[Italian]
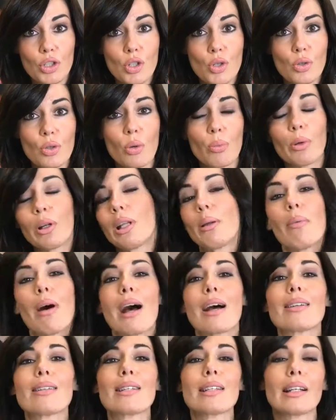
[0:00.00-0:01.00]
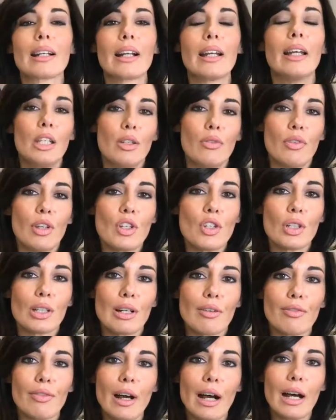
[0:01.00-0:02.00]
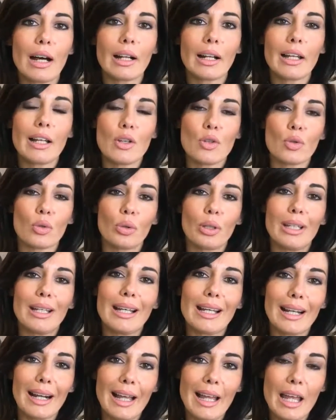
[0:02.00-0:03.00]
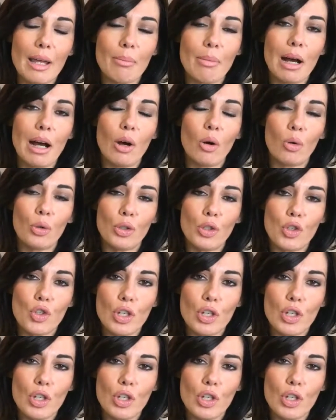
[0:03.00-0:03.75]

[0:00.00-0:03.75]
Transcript: Ci sono poi le maschere invece da fare e sono in crema o in